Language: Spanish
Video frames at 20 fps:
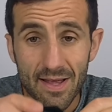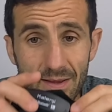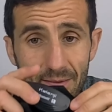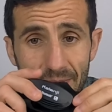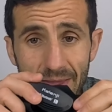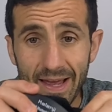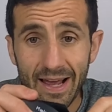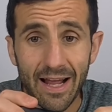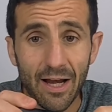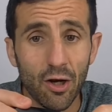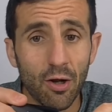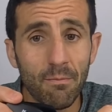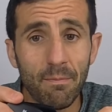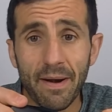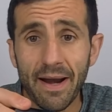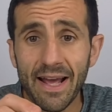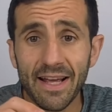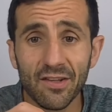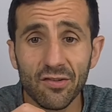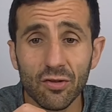De Galón
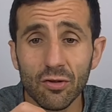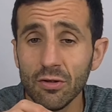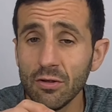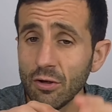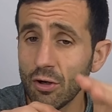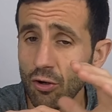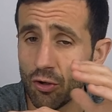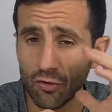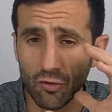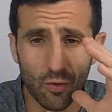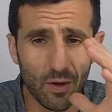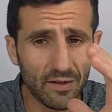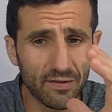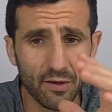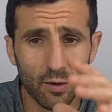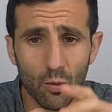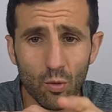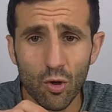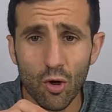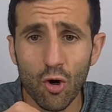para eso, os lo
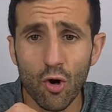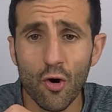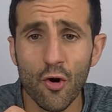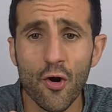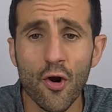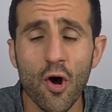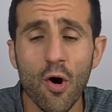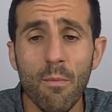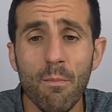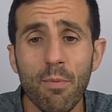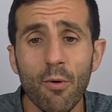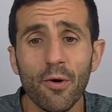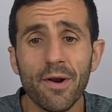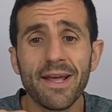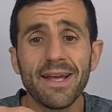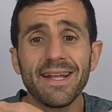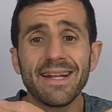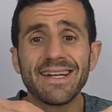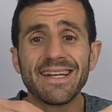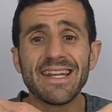aseguro, no
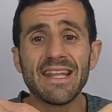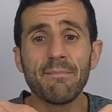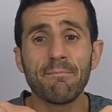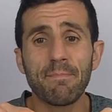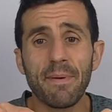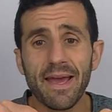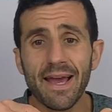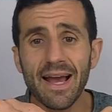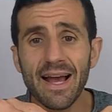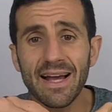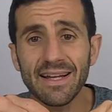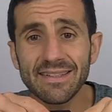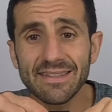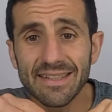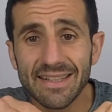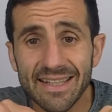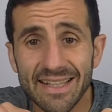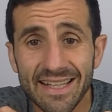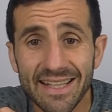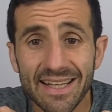pone ni pegas
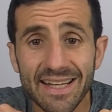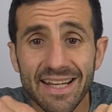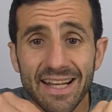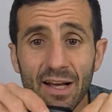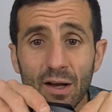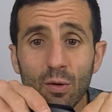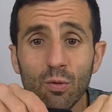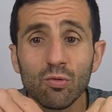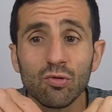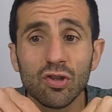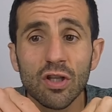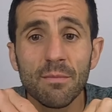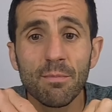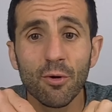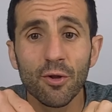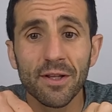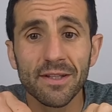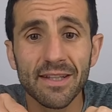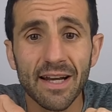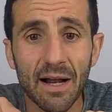ni ningún
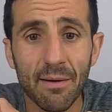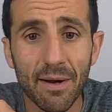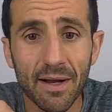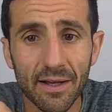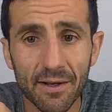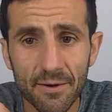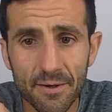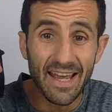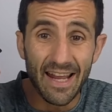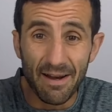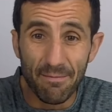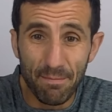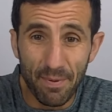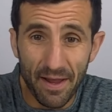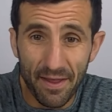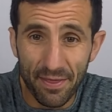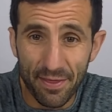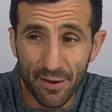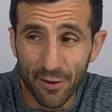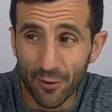tipo de traba. El
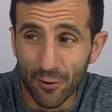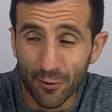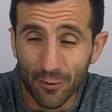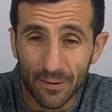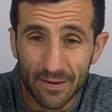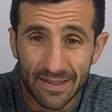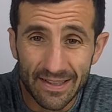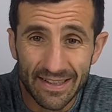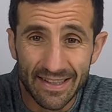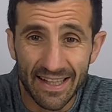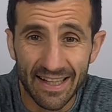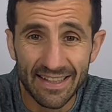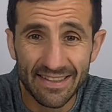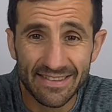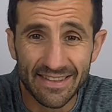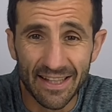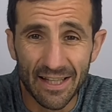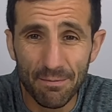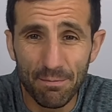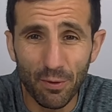precio de
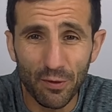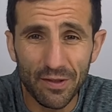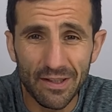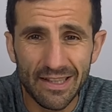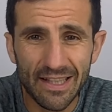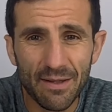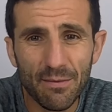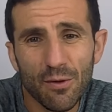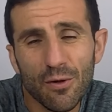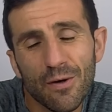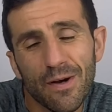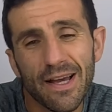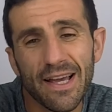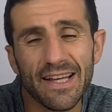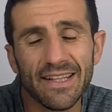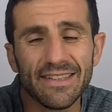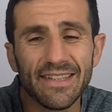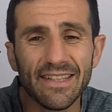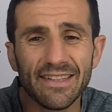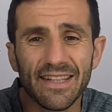este dispositivo
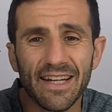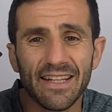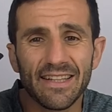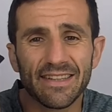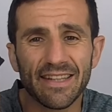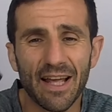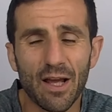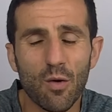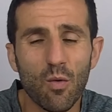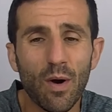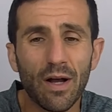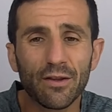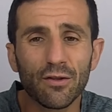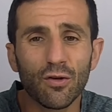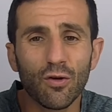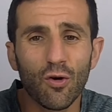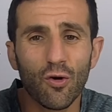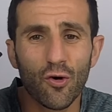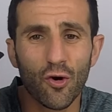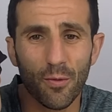es de
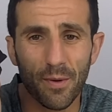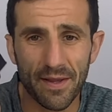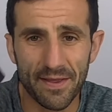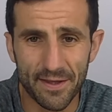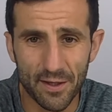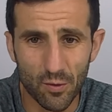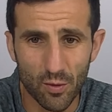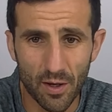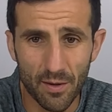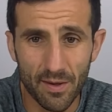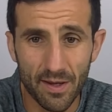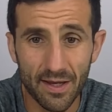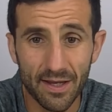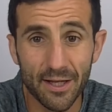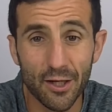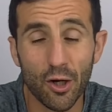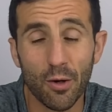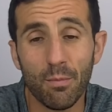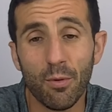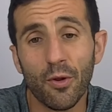34,99
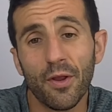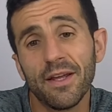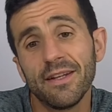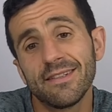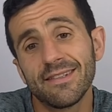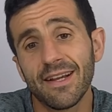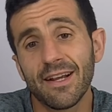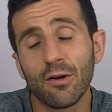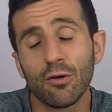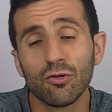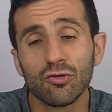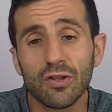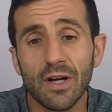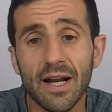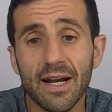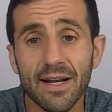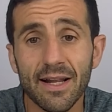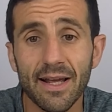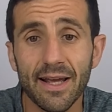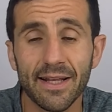y lo podéis
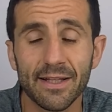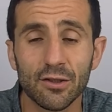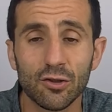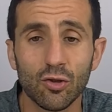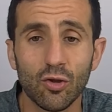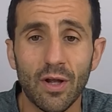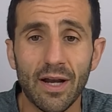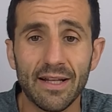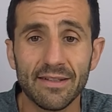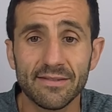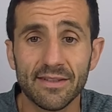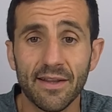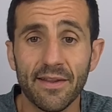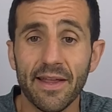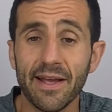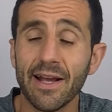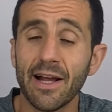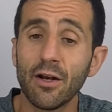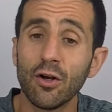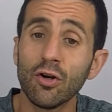encontrar en todas las tiendas
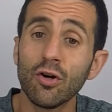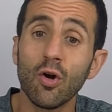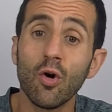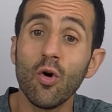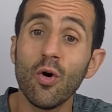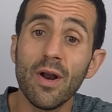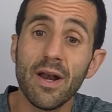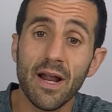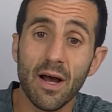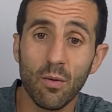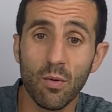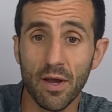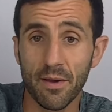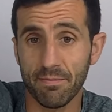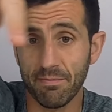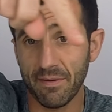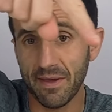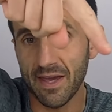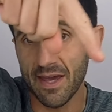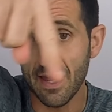de Calón o en la
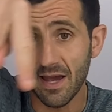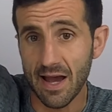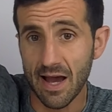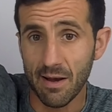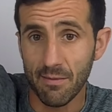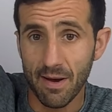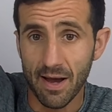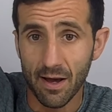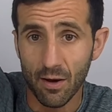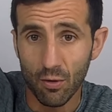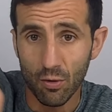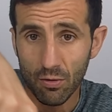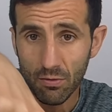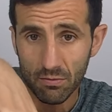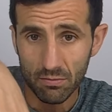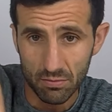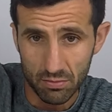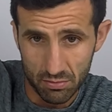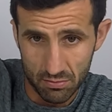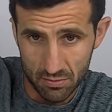web que
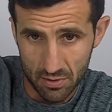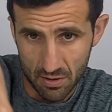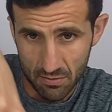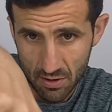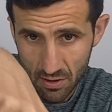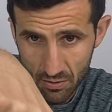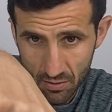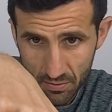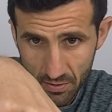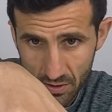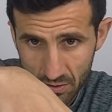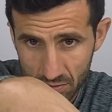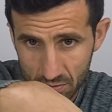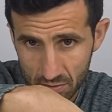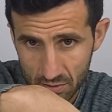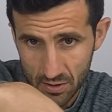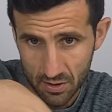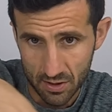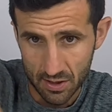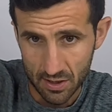abajo, abajo, abajo,
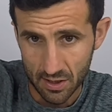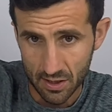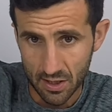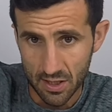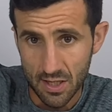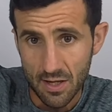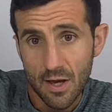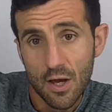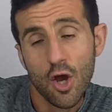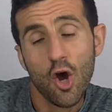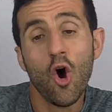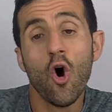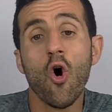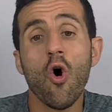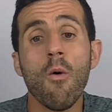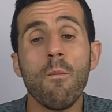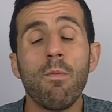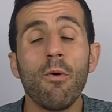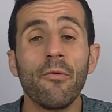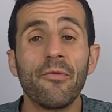aquí,
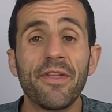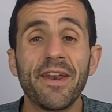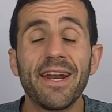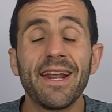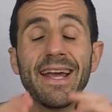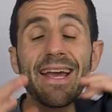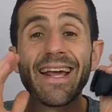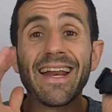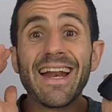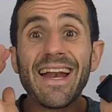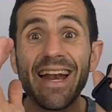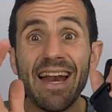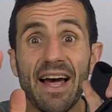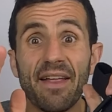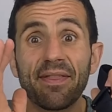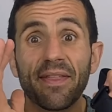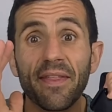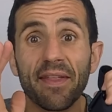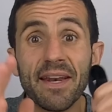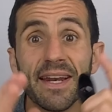os pondré el
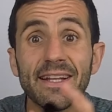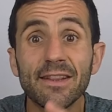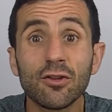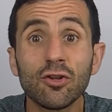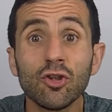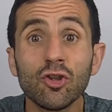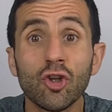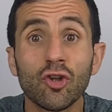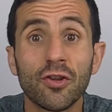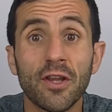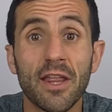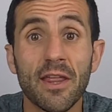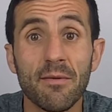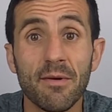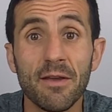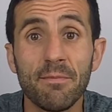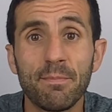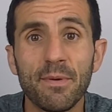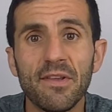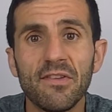enlace directo donde
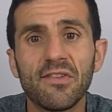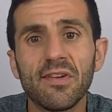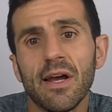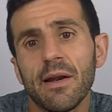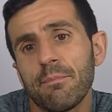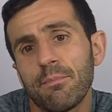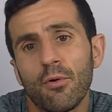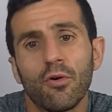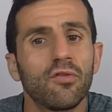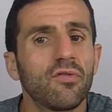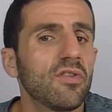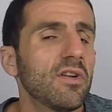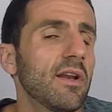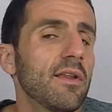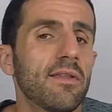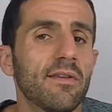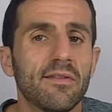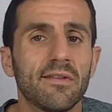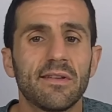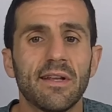debéis pinchar por si
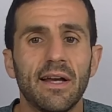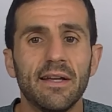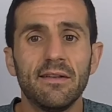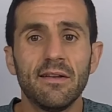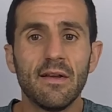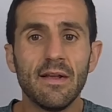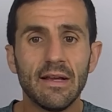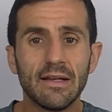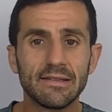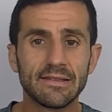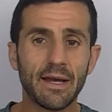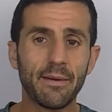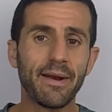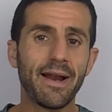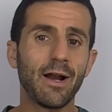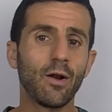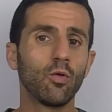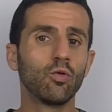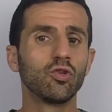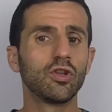necesitáis saber
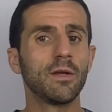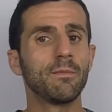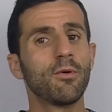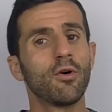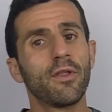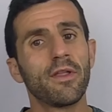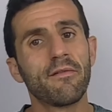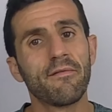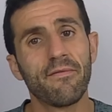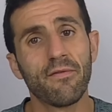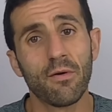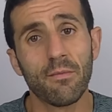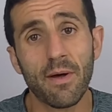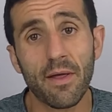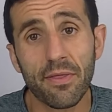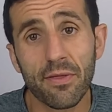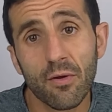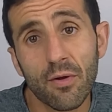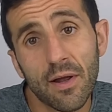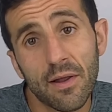algún tipo de
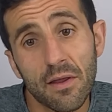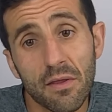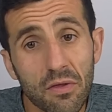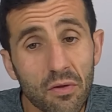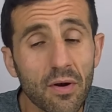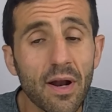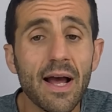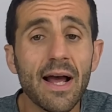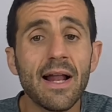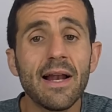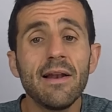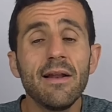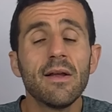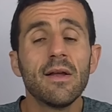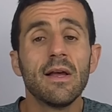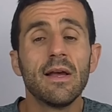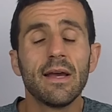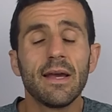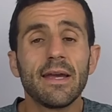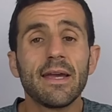información adicional,
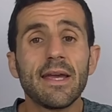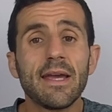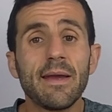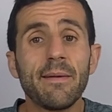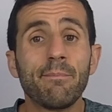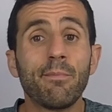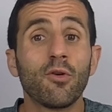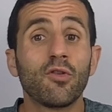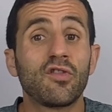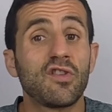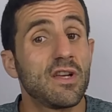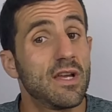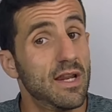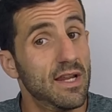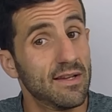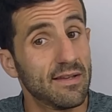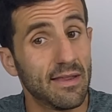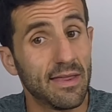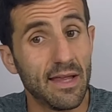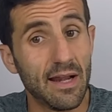eh, por si
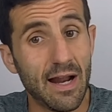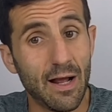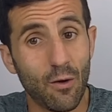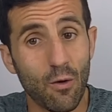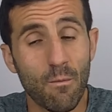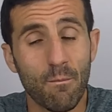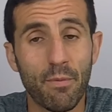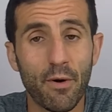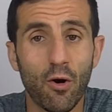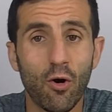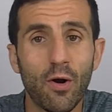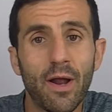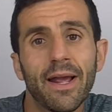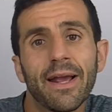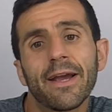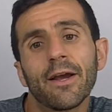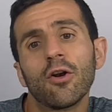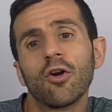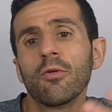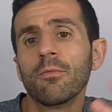queréis hacer la compra online
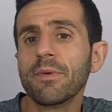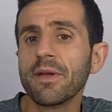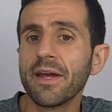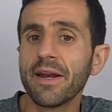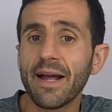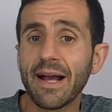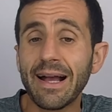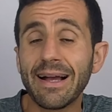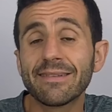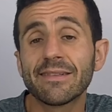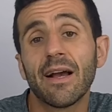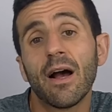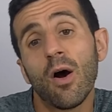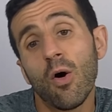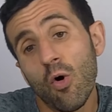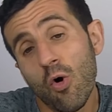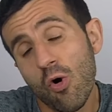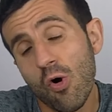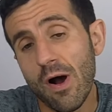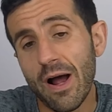que os envíen a casa
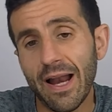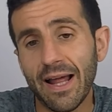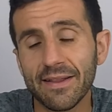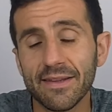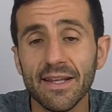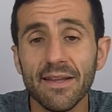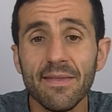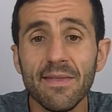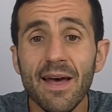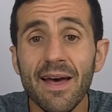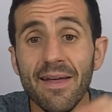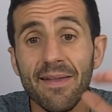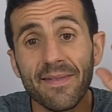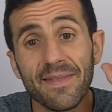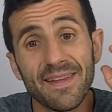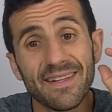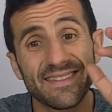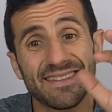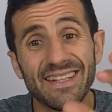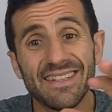o a la tienda,
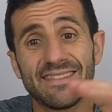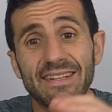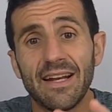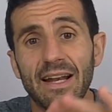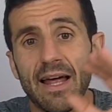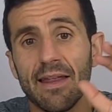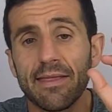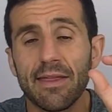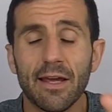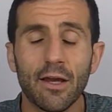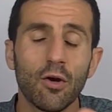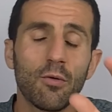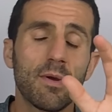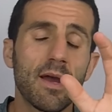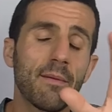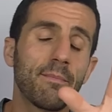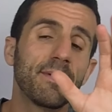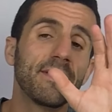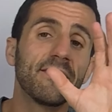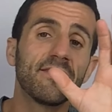desde ese enlace que os voy
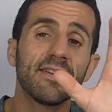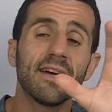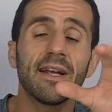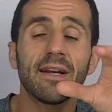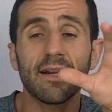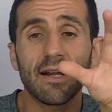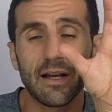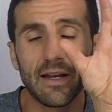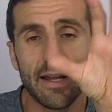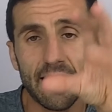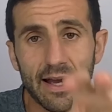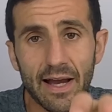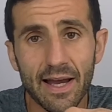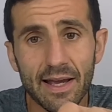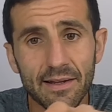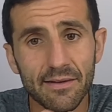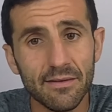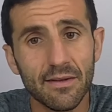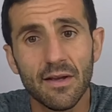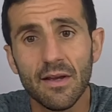a pinchar,
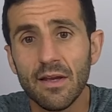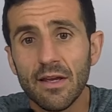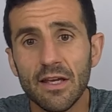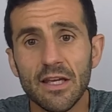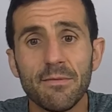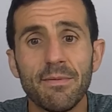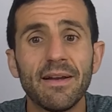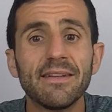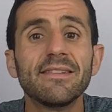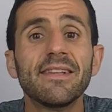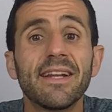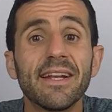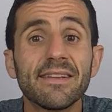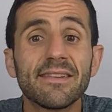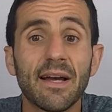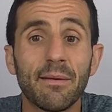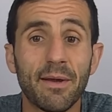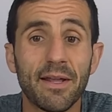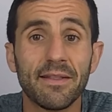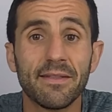clicáis y vais
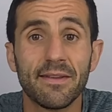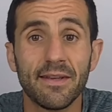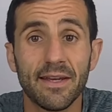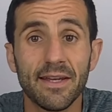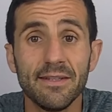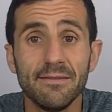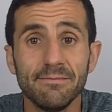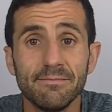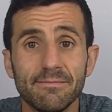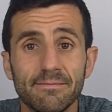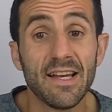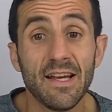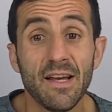directamente. ¿eh?